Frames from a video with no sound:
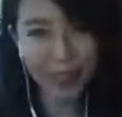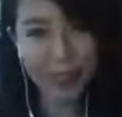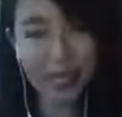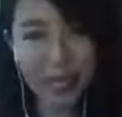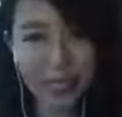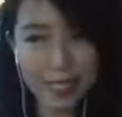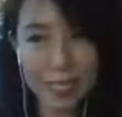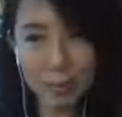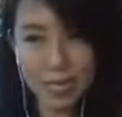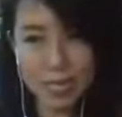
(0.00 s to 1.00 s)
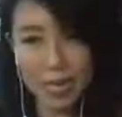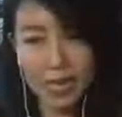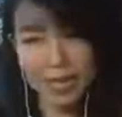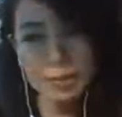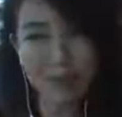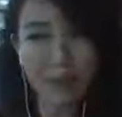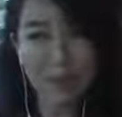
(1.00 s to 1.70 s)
所以你看，现在我们在二零一八，